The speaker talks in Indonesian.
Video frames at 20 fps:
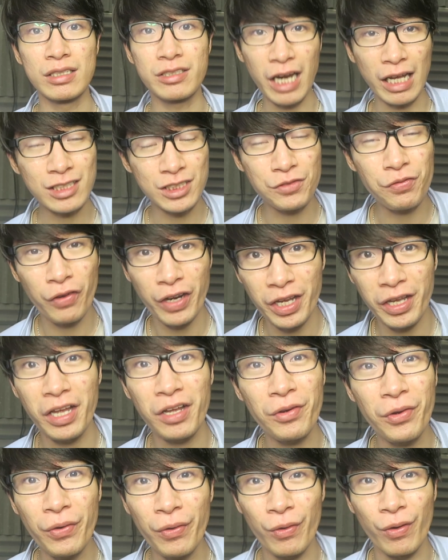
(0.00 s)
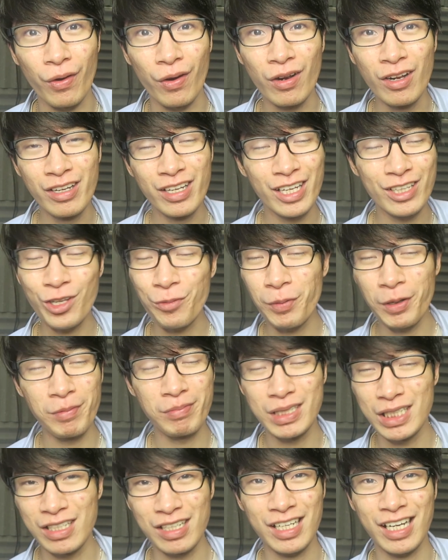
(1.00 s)
That's freaking cool. Itu
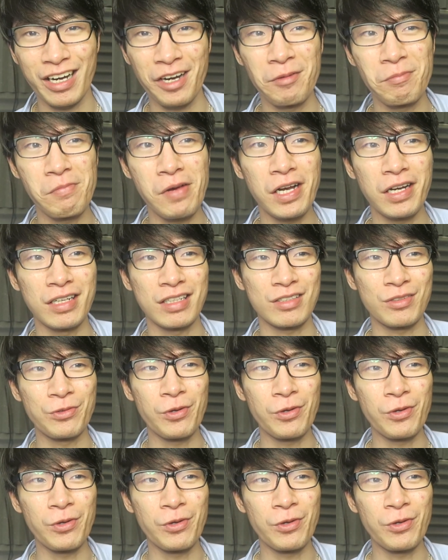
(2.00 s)
benar-benar keren banget.